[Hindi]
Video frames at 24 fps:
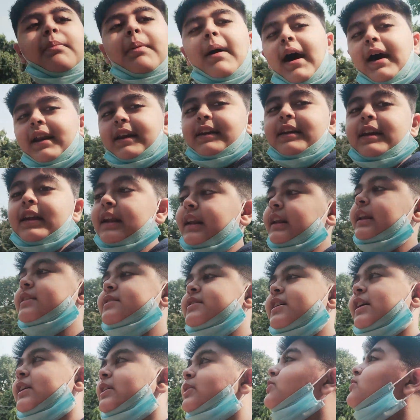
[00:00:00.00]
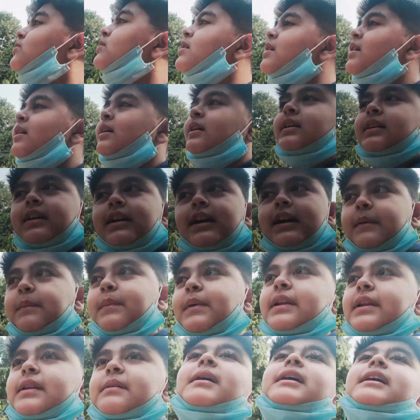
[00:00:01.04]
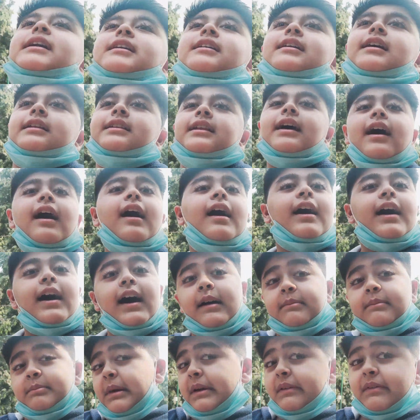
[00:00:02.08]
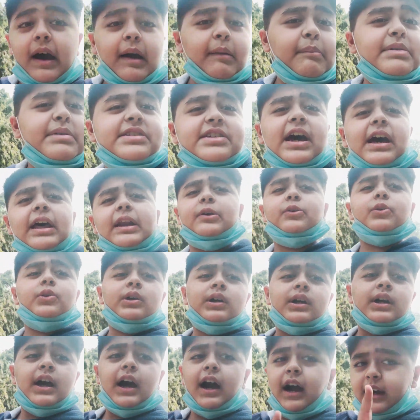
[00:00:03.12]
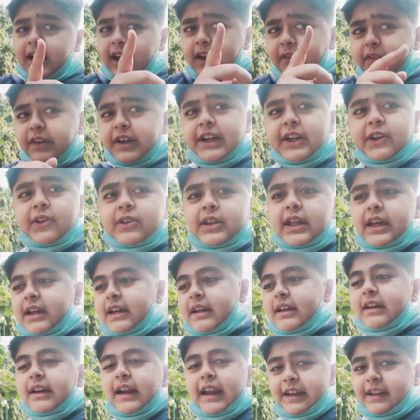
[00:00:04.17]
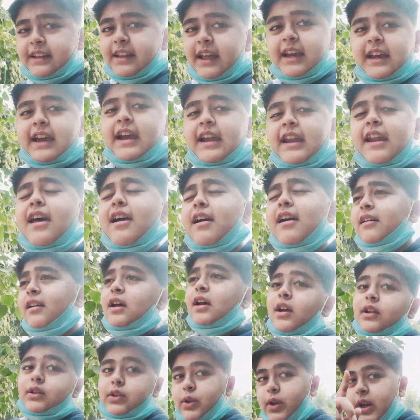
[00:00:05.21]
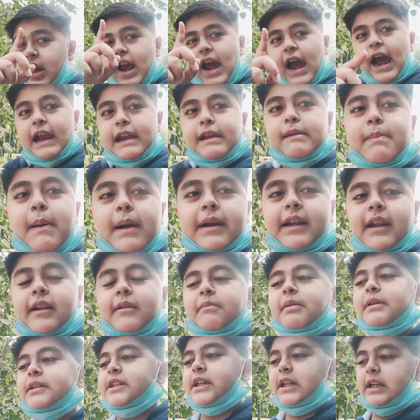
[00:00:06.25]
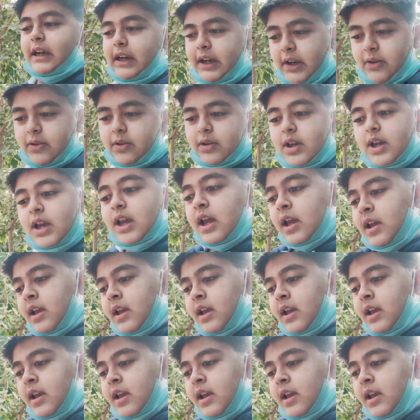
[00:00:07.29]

बाहर ही निकले जा रहा हूँ घर पे नहीं बैठा जाता अब मैं वहाँ भी जा रहा हूँ अगर वीडियो देख नहीं देखा है ना तो ये आई बटन पे चल रही होगी